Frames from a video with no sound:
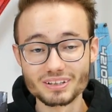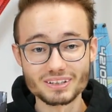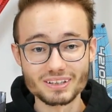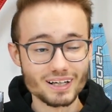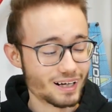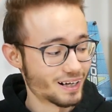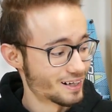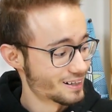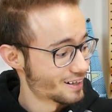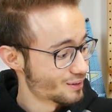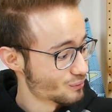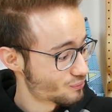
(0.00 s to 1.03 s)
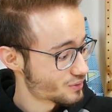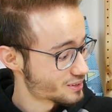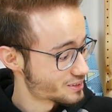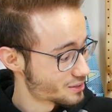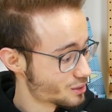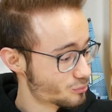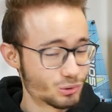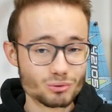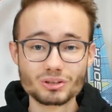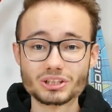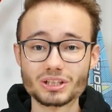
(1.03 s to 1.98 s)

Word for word: Die sind alle einfach extrem cool.